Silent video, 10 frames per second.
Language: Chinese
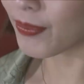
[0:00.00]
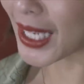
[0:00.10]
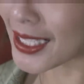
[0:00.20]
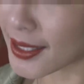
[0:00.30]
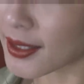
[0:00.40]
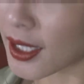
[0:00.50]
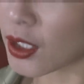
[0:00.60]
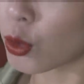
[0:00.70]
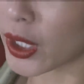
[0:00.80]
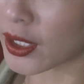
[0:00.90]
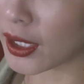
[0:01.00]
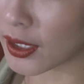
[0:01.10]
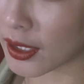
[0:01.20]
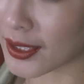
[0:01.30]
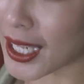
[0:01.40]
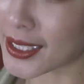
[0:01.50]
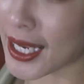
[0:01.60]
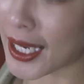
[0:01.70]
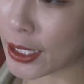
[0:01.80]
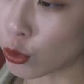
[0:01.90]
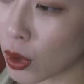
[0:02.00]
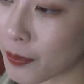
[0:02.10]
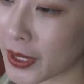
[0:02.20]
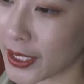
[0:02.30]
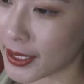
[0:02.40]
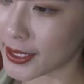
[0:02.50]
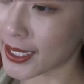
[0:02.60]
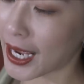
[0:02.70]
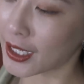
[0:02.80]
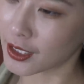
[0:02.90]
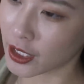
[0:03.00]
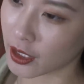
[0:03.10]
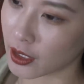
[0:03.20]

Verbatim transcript: 那今天呢，我也可以跟大家来对比一下这